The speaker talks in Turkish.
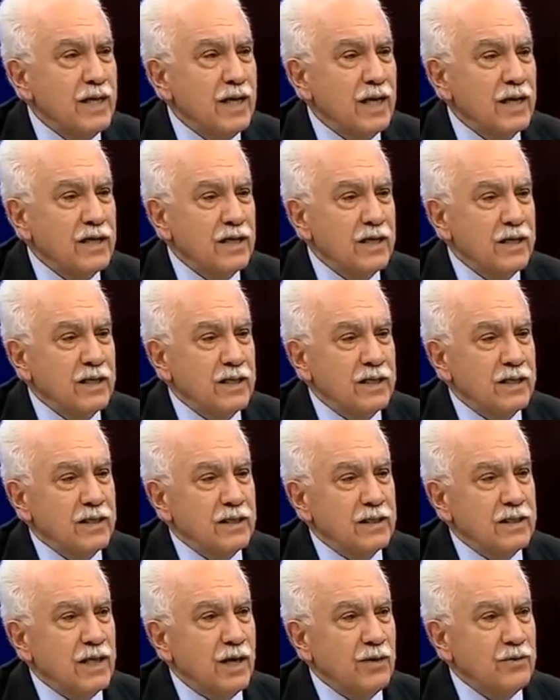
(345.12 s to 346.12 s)
e,
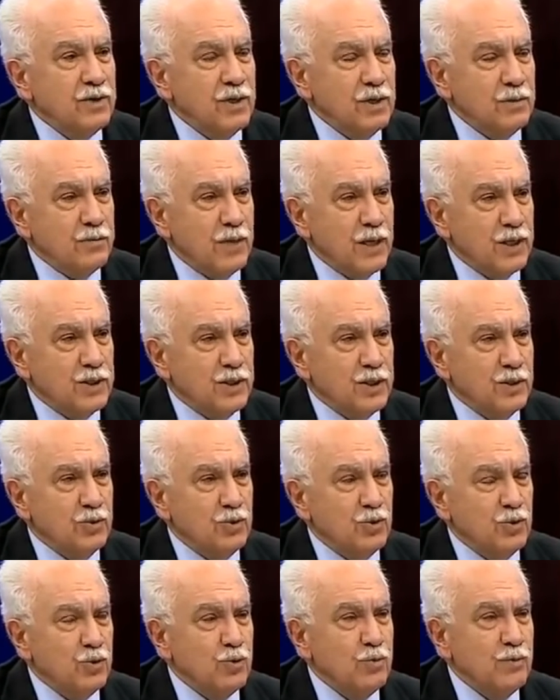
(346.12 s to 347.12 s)
savcılık
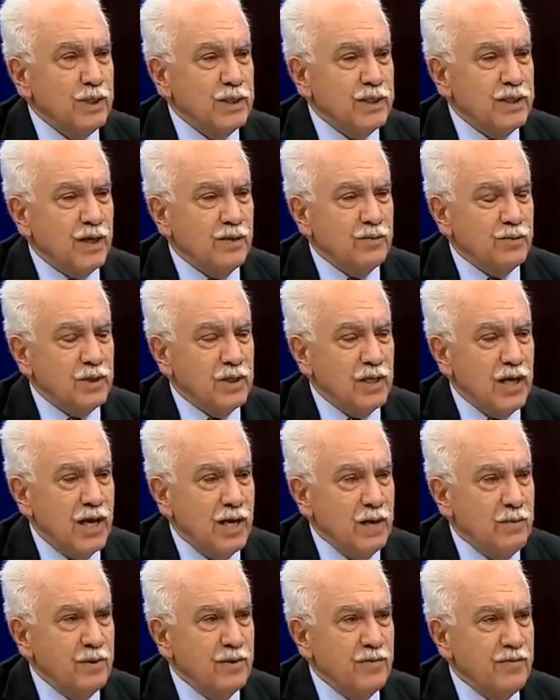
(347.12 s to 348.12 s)
başlatıyor. Hükümet savcılığa
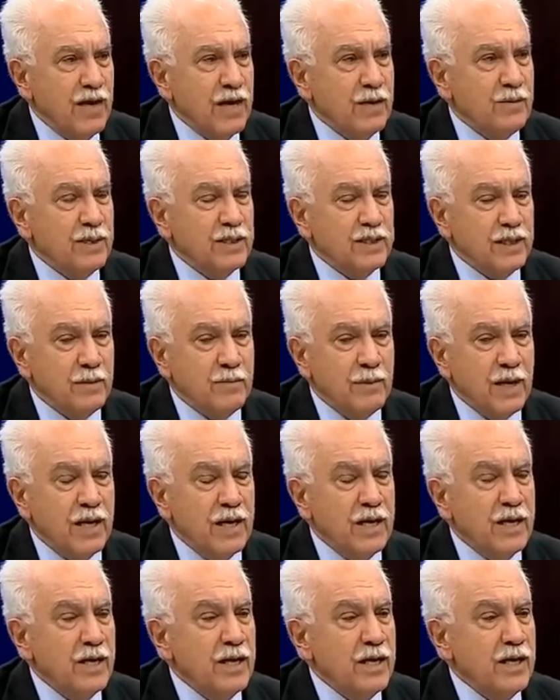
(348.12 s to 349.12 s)
emir vermez ama
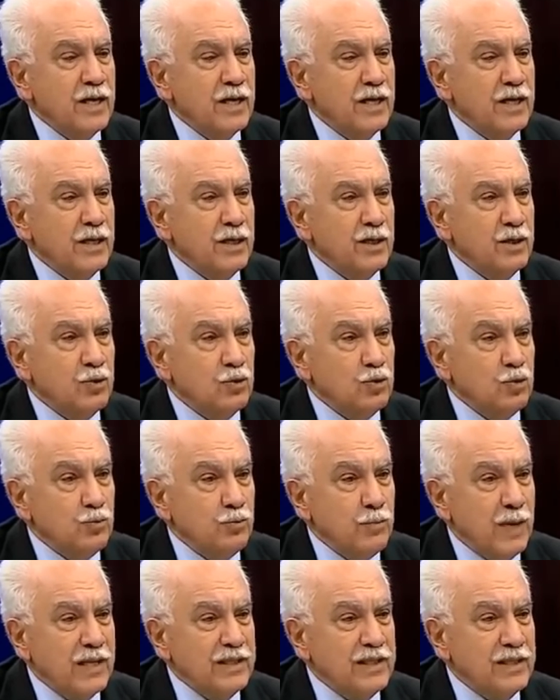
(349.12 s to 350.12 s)
ee,
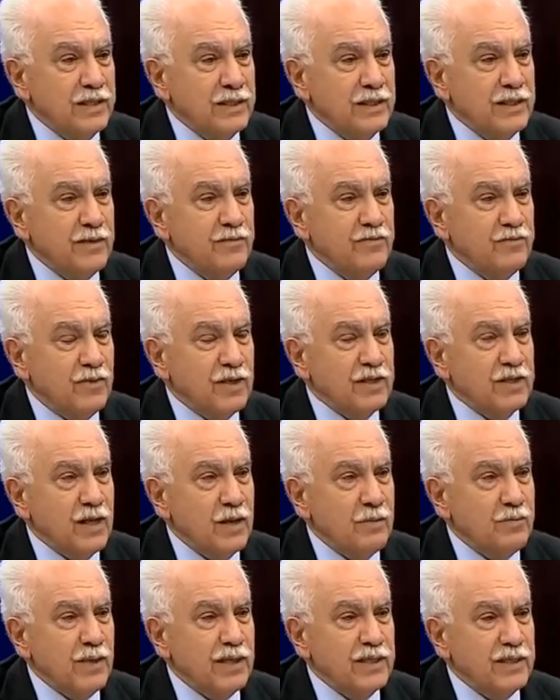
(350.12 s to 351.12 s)
ben size
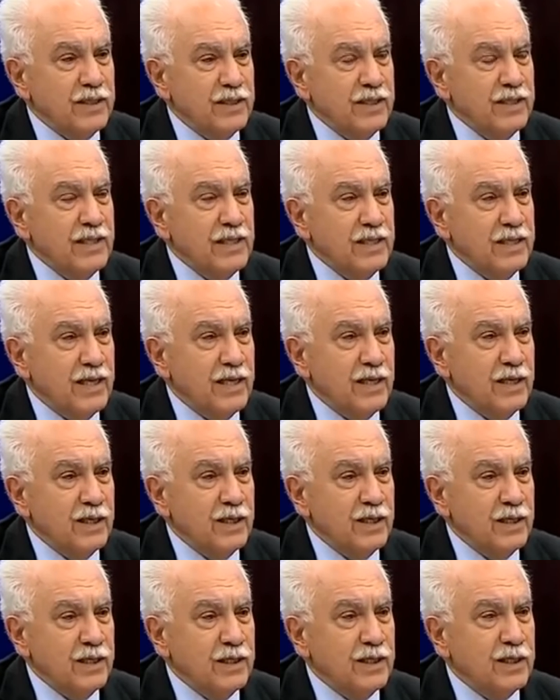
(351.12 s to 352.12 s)
Vatan Partisi'nin ilkeleri
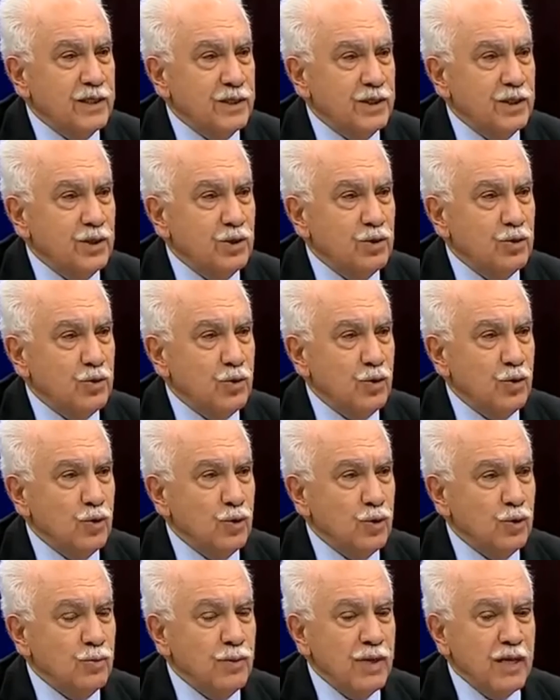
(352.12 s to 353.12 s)
ilkesini
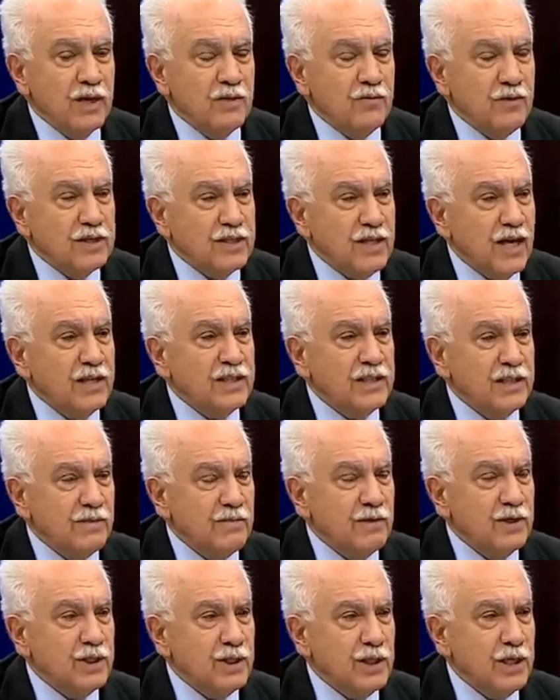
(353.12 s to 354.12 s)
söylüyorum. Vatan
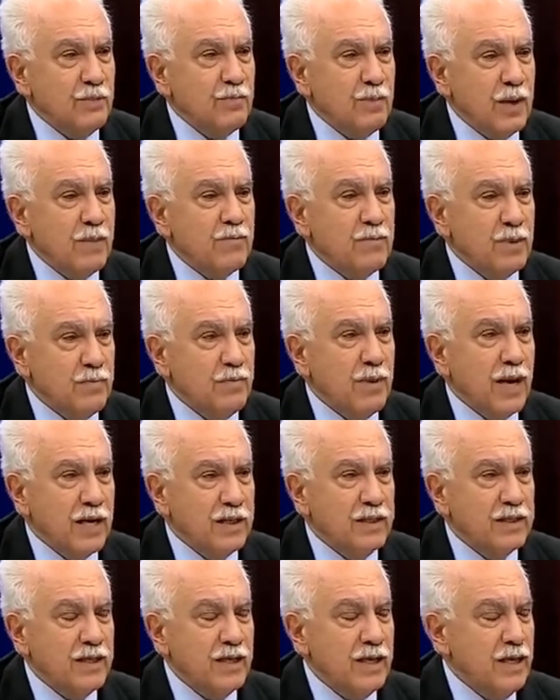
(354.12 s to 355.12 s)
savaşı yapan bir parti